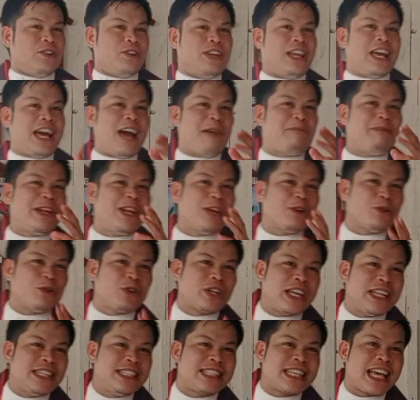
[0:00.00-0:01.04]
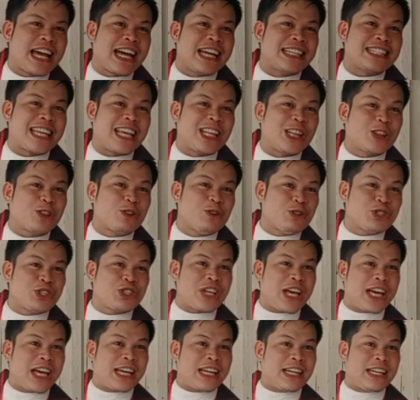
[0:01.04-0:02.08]
Nya abi na ko kinsa nga
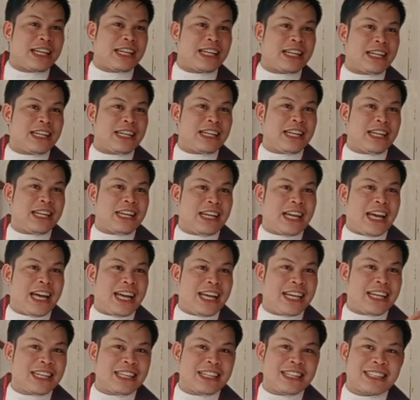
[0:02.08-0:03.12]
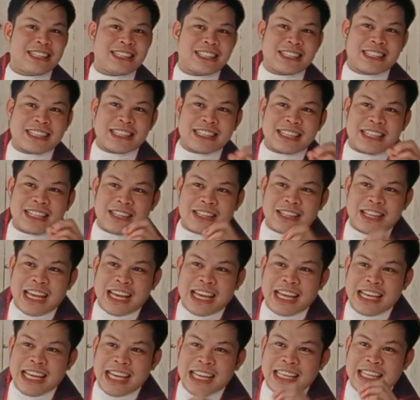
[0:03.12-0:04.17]
santos ang ang
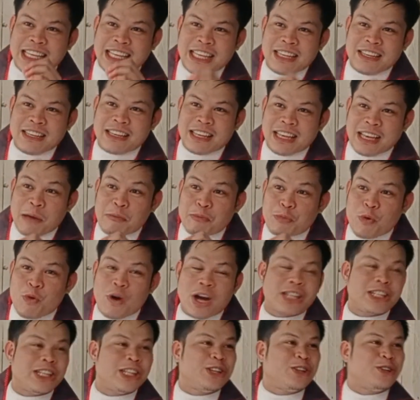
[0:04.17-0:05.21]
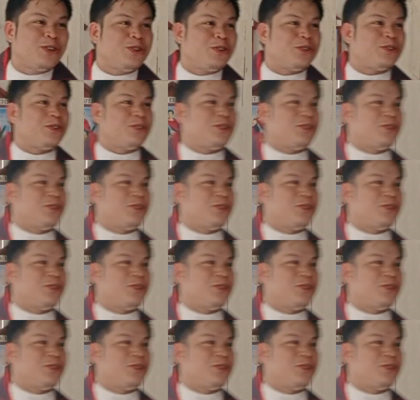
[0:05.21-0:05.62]
ang ilang gi ampuan dito.